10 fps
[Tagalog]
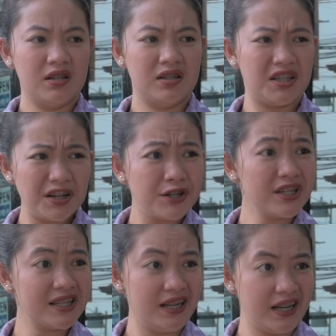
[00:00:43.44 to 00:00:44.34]

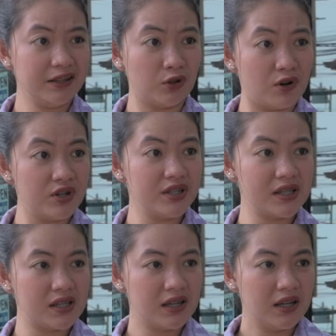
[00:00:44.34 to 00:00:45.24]
Seriously,
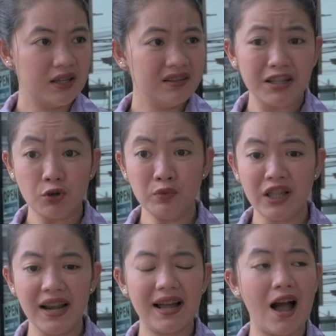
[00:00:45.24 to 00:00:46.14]
Tones? Dito mo
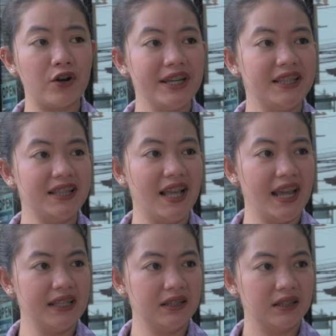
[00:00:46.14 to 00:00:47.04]
talaga ako
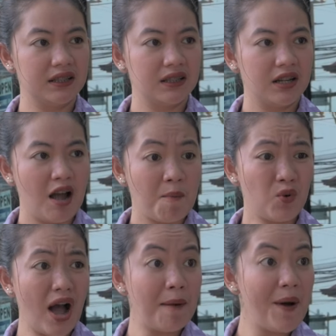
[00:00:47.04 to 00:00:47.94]
ide-date?
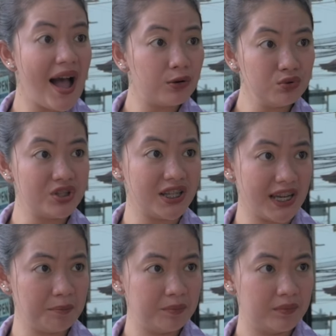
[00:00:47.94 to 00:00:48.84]
Mukha ba akong cheap?